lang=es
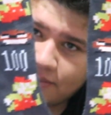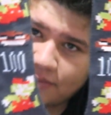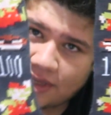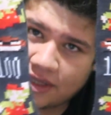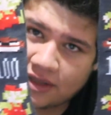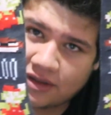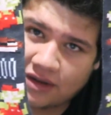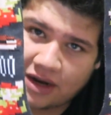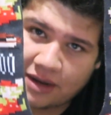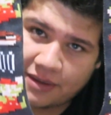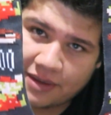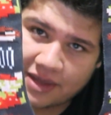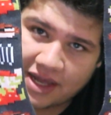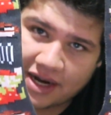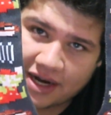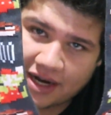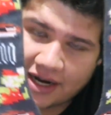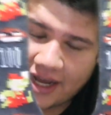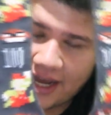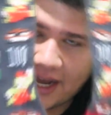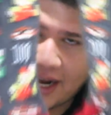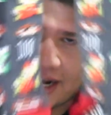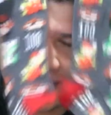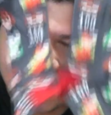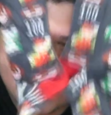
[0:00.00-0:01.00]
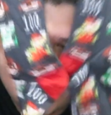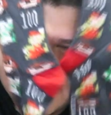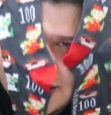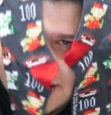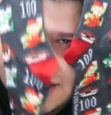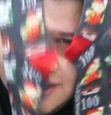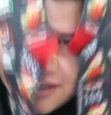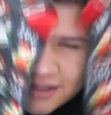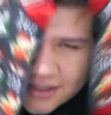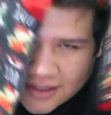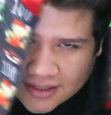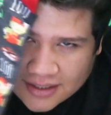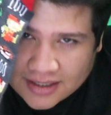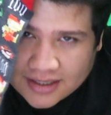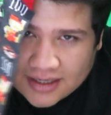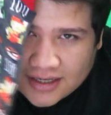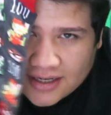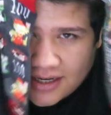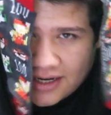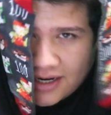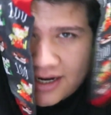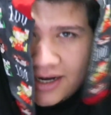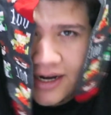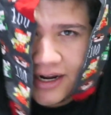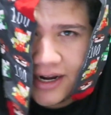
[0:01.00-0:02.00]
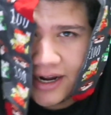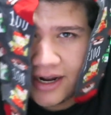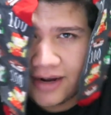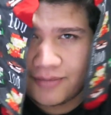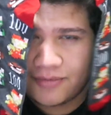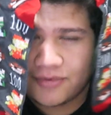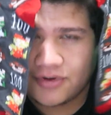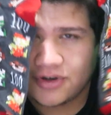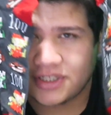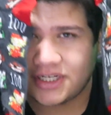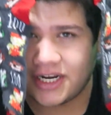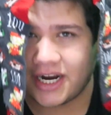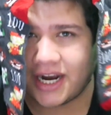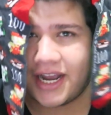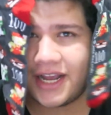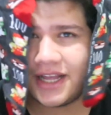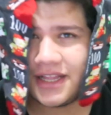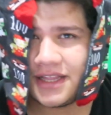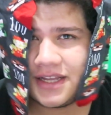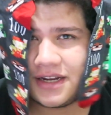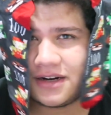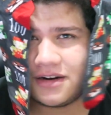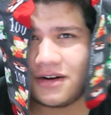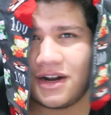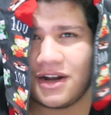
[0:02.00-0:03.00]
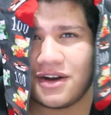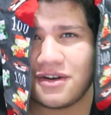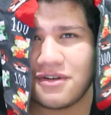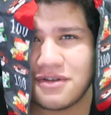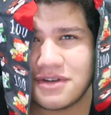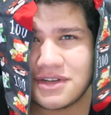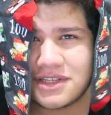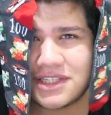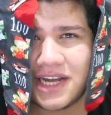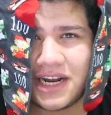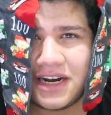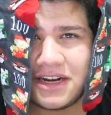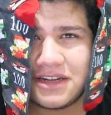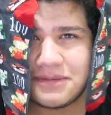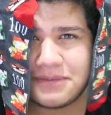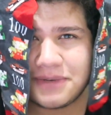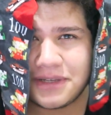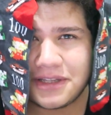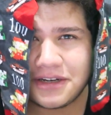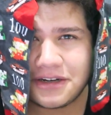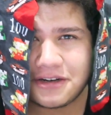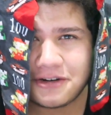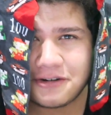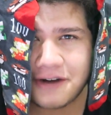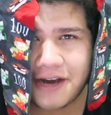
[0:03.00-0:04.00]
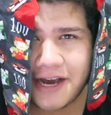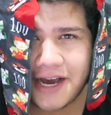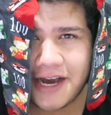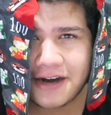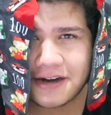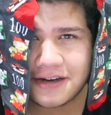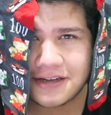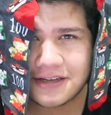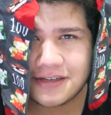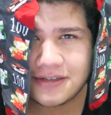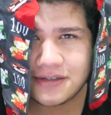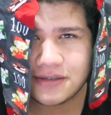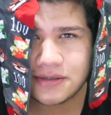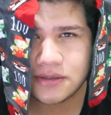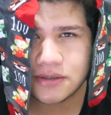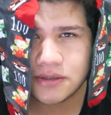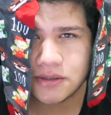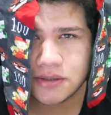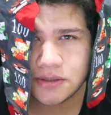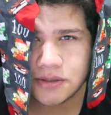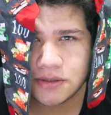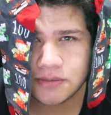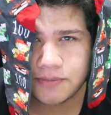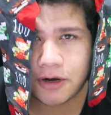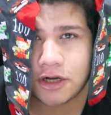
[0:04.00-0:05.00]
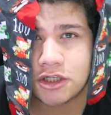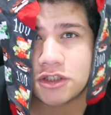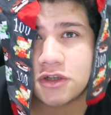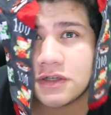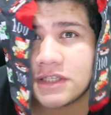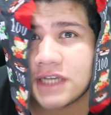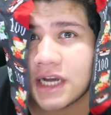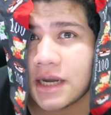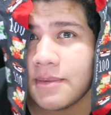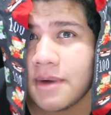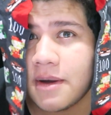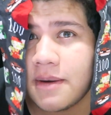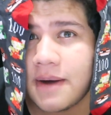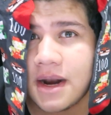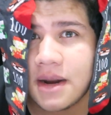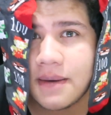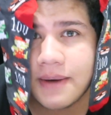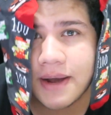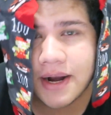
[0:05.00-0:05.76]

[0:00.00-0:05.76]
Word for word: Viendo la vida real, a mucha gente no le gustan los videojuegos. Pero es cosa que me vale